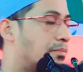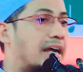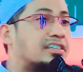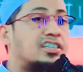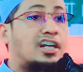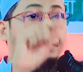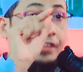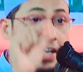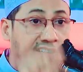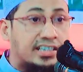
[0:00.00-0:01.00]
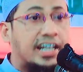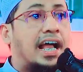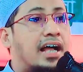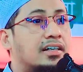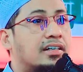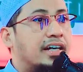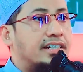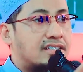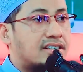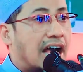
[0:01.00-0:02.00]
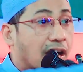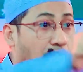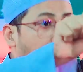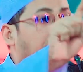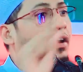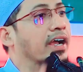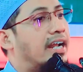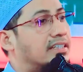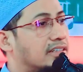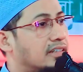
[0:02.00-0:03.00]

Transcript: মানুষের ফ্যাডের থেকে এটা ছাগল বের হয় নাই